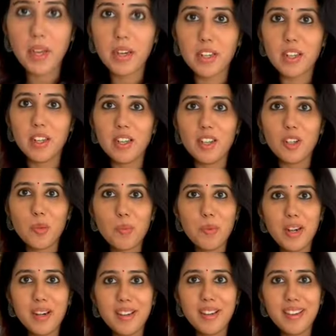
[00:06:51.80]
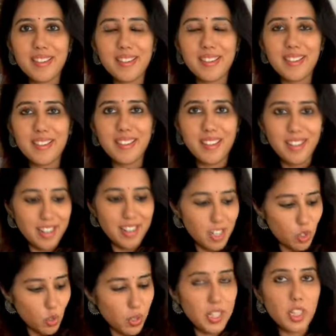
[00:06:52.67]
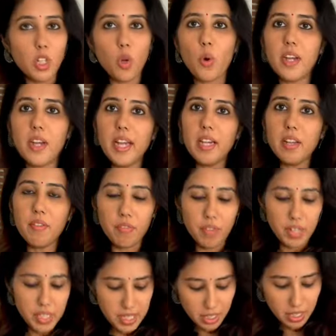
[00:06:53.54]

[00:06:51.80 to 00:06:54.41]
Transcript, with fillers: பாருங்க ரொம்ப அழகா இருக்குல்ல ஸோ இதுல ஒரே டிஃபரன்ஸ்